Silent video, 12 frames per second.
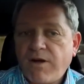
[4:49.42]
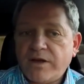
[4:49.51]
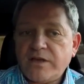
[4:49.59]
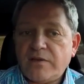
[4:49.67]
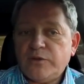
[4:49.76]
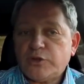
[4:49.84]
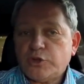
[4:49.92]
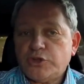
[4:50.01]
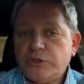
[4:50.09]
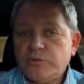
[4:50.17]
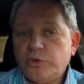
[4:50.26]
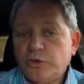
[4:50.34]
Я вижу
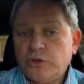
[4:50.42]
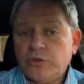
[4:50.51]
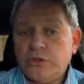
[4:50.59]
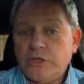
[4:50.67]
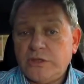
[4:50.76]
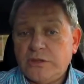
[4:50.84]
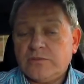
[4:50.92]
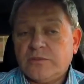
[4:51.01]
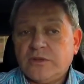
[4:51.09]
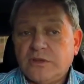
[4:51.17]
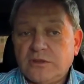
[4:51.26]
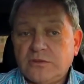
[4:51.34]
очень много людей,
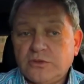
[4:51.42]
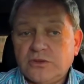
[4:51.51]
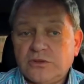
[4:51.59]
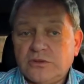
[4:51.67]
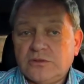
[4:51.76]
э, вот,